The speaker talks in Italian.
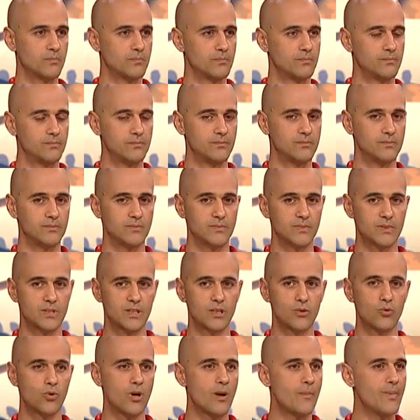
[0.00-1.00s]
Mh,
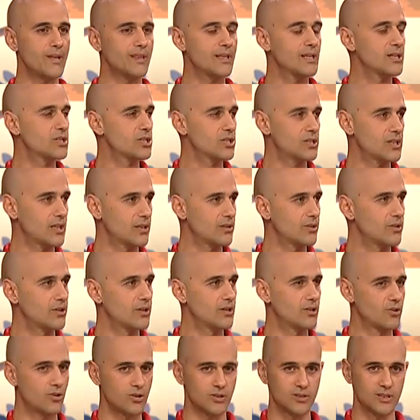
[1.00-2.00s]
sicuramente c'è stata di
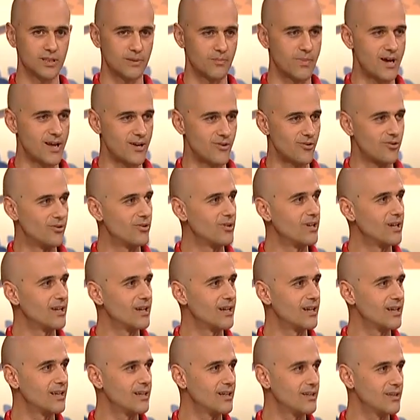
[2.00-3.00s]
grossa mano
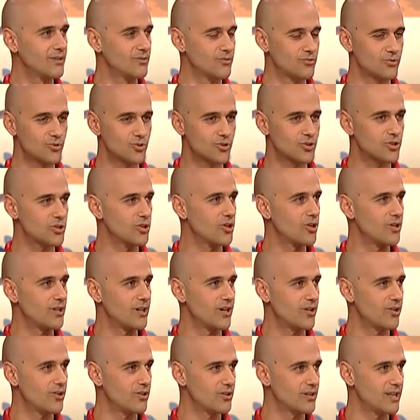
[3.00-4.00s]
l'incursione
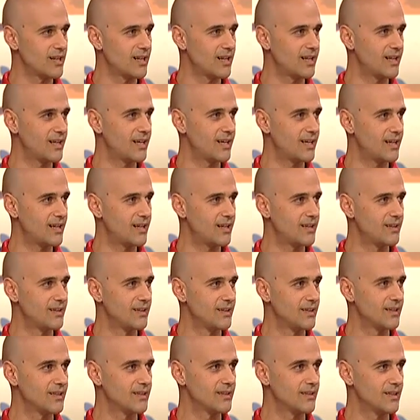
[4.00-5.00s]
no, del
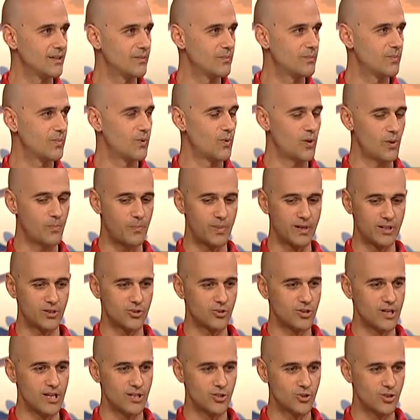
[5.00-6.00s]
del, quel
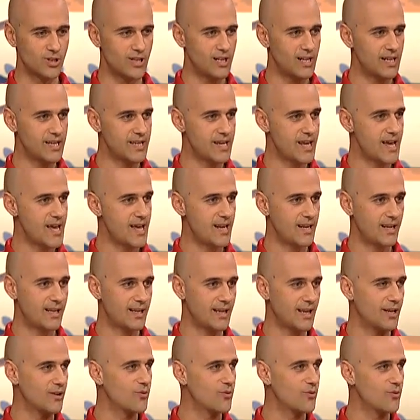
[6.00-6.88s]
personaggio delle Iene che